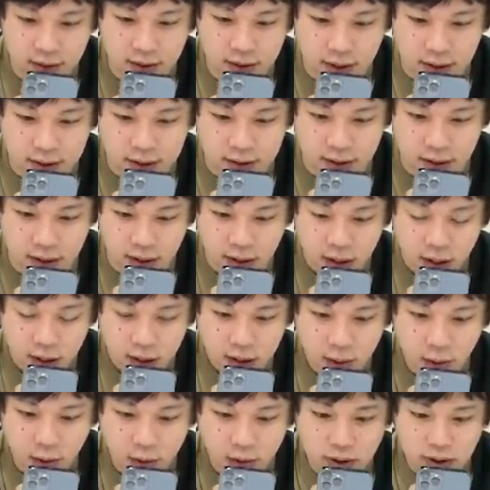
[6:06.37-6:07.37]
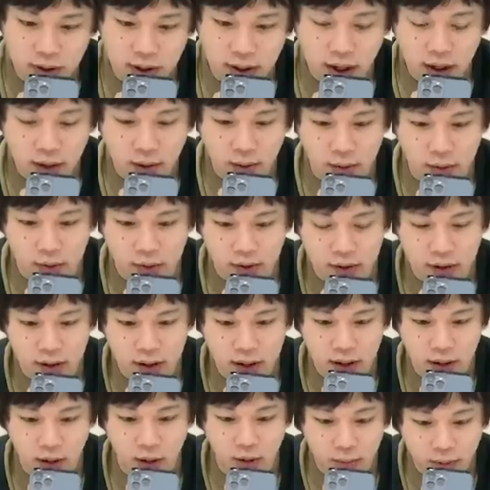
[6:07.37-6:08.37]
るってやつでこいつね結構
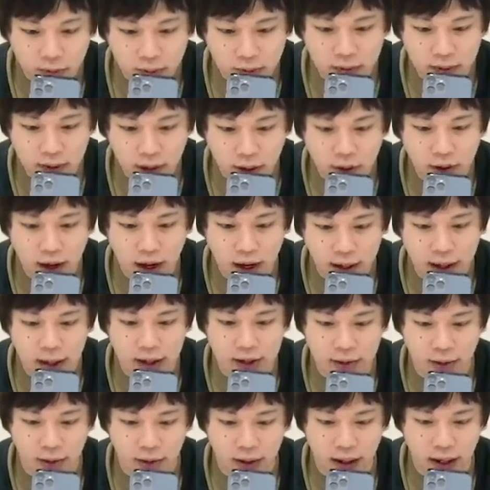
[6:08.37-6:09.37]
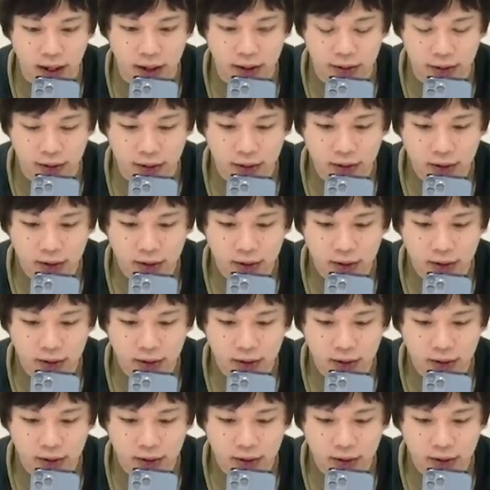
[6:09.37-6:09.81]
思ったほか早くそれが入る